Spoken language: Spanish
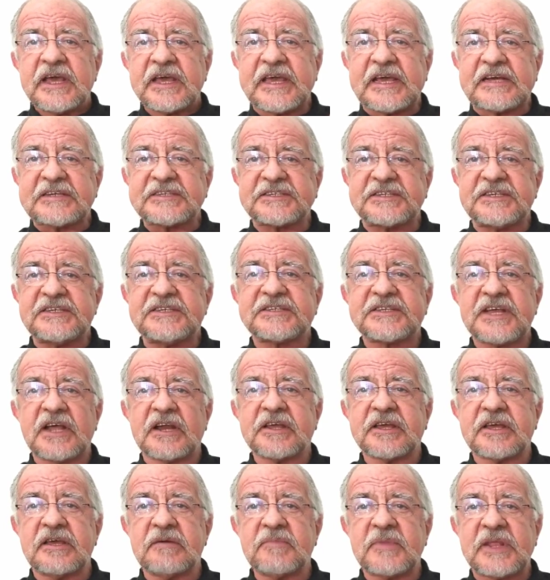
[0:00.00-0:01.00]
que asiste
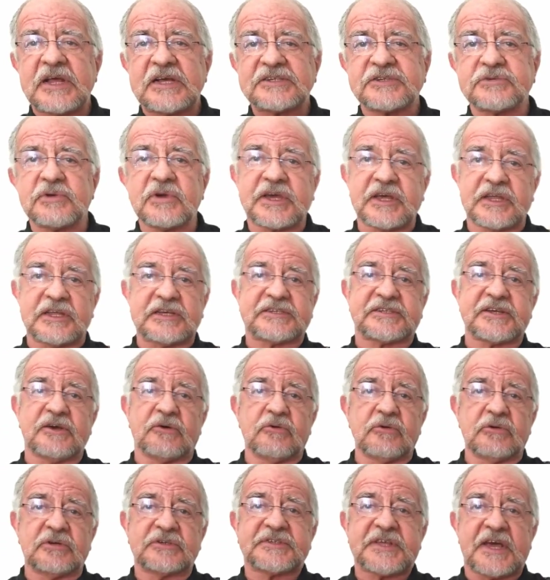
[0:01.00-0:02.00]
al gimnasio y que de
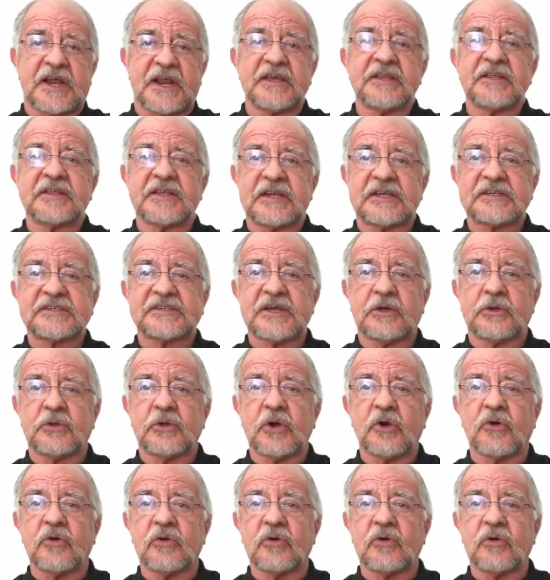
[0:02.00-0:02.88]
seguro estará interesado en